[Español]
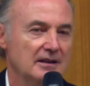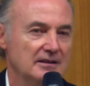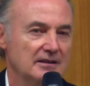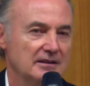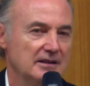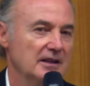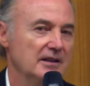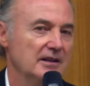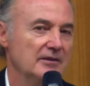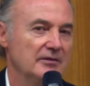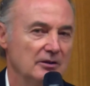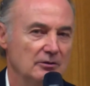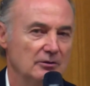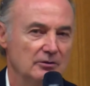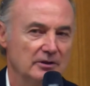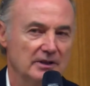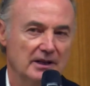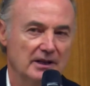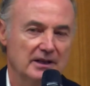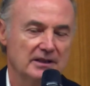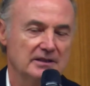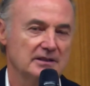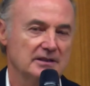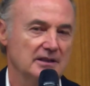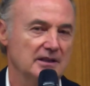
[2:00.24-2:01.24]
de
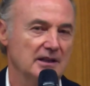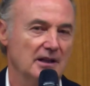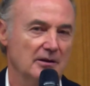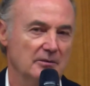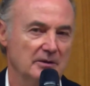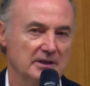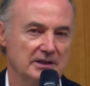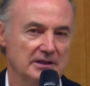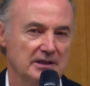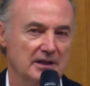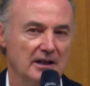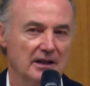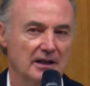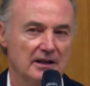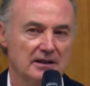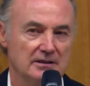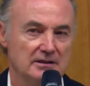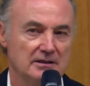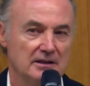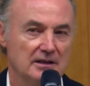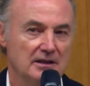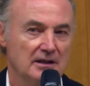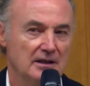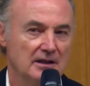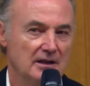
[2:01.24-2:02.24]
dificultades y de adversidades.